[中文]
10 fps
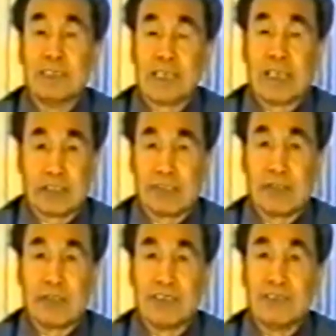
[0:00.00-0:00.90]
这个情
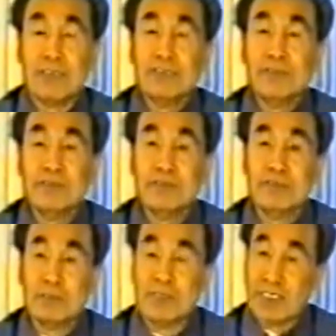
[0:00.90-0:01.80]
况，就告诉
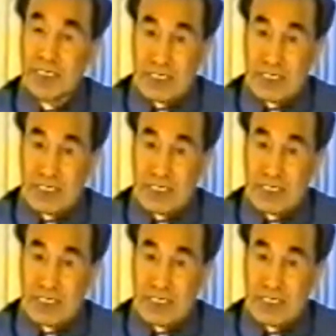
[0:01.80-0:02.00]
同学们，